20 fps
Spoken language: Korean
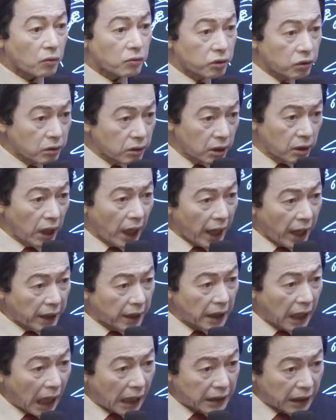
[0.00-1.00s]
그거를
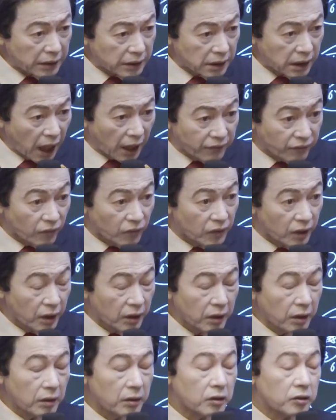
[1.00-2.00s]
해결 안 하는 한
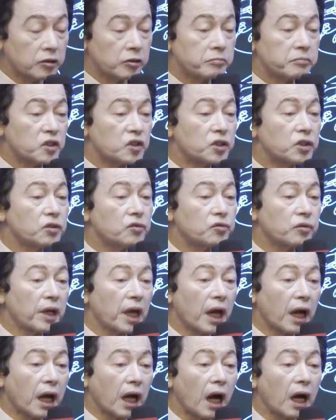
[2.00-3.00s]

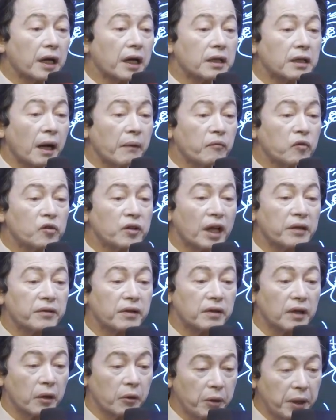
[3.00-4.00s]
시중에 가게 다 문
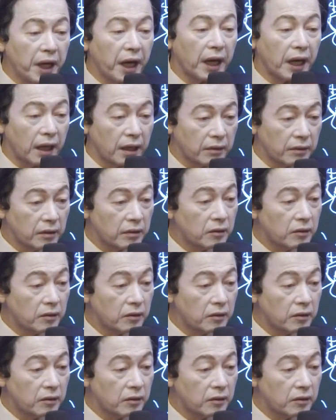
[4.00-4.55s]
닫는 거예요. 왜?